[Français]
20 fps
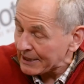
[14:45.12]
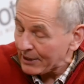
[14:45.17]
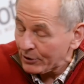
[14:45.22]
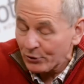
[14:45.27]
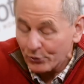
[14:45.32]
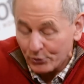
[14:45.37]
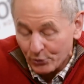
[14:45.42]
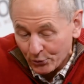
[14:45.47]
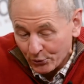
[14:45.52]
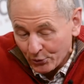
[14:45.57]

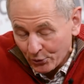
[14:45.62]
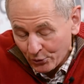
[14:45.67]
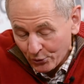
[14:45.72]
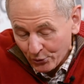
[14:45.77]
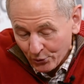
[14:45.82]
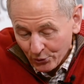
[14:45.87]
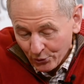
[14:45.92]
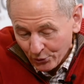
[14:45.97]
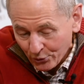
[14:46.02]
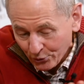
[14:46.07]
le,
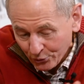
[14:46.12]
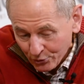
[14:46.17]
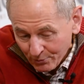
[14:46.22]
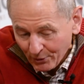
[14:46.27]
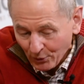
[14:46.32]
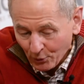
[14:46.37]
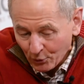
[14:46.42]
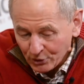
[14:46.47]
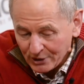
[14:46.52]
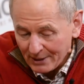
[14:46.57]
le,
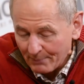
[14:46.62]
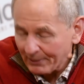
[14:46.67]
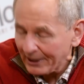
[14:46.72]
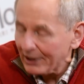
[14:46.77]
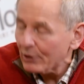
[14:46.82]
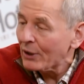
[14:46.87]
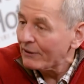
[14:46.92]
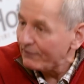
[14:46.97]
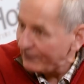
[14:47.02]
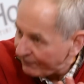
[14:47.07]
numéro
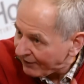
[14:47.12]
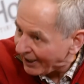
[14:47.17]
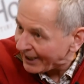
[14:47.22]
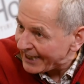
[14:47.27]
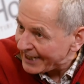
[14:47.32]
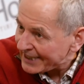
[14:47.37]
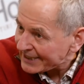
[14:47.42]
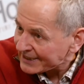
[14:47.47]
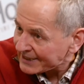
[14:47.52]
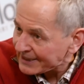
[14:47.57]
s'appelait Vivre à
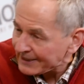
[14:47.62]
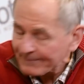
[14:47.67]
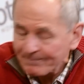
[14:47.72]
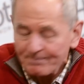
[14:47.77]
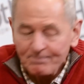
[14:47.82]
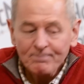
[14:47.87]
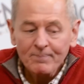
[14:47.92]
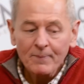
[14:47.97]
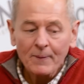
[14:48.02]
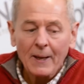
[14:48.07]
l'Est,
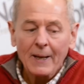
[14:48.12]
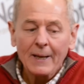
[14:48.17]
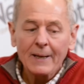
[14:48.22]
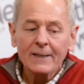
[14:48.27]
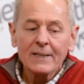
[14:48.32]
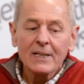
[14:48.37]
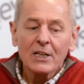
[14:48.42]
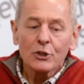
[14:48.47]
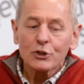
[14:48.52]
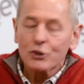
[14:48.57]
hein.
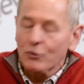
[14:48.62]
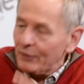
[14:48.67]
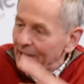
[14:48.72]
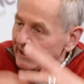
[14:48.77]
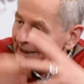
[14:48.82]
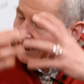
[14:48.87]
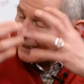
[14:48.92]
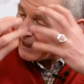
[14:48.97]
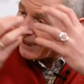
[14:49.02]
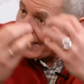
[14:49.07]
je voulais
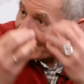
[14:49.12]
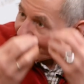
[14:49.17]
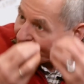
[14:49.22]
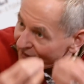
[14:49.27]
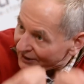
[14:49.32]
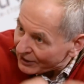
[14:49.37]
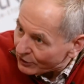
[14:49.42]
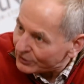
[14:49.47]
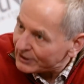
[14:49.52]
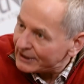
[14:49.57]
décrire la
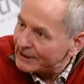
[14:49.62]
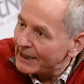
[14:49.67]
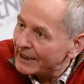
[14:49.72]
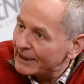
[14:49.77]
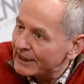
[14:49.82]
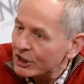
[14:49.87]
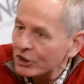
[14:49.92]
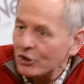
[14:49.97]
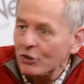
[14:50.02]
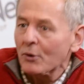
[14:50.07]
vie quotidienne
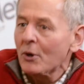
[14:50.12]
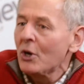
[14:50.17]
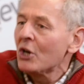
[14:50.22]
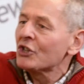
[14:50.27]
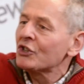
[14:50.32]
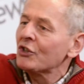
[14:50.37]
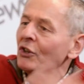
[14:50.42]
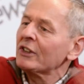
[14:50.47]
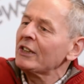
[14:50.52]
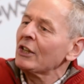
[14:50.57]
des gens,
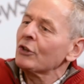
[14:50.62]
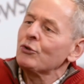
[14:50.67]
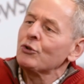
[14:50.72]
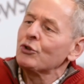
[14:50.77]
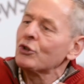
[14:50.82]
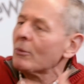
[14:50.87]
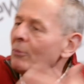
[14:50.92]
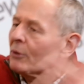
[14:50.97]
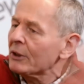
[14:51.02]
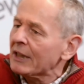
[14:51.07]
sortir
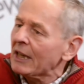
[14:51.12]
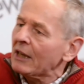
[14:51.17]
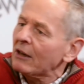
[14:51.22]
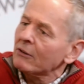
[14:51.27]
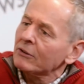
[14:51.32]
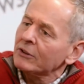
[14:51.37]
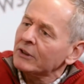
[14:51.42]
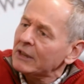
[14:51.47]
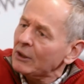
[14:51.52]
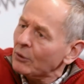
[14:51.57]
justement des
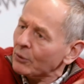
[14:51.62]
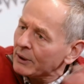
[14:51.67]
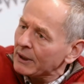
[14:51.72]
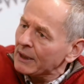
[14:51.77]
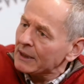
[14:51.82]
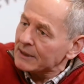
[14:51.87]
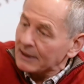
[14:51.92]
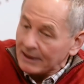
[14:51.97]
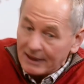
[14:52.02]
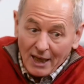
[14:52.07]
grandes théories,
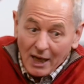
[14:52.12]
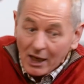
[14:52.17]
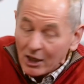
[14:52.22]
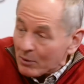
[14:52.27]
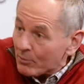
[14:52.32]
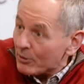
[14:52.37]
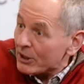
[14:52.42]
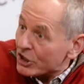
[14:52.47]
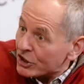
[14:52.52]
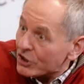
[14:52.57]
etc.,
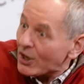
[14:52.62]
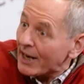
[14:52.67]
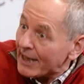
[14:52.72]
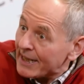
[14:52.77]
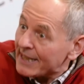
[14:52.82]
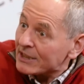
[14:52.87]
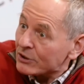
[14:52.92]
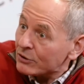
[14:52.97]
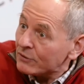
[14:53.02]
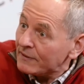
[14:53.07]
comment les gens à
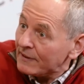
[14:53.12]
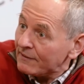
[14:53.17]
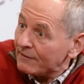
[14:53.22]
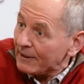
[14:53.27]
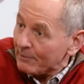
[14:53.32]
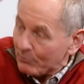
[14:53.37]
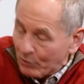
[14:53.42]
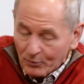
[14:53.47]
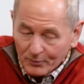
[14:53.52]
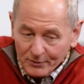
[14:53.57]
l'Est
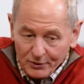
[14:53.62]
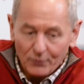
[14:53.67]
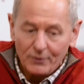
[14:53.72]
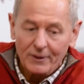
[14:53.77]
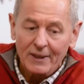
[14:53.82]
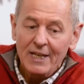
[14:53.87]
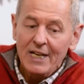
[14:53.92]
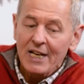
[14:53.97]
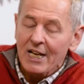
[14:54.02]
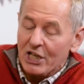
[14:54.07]
vivaient. Bon, donc,
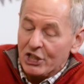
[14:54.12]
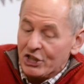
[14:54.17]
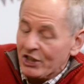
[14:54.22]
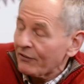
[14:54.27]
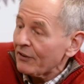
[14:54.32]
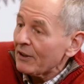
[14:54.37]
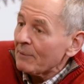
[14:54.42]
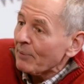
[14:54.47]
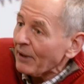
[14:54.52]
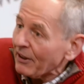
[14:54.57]
j'ai
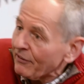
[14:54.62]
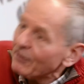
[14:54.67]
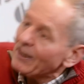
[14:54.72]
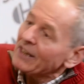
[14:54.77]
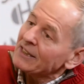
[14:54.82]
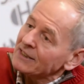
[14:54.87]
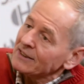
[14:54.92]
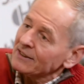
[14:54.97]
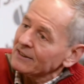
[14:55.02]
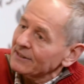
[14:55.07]
fait une
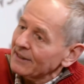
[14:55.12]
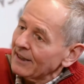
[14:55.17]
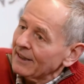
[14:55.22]
préface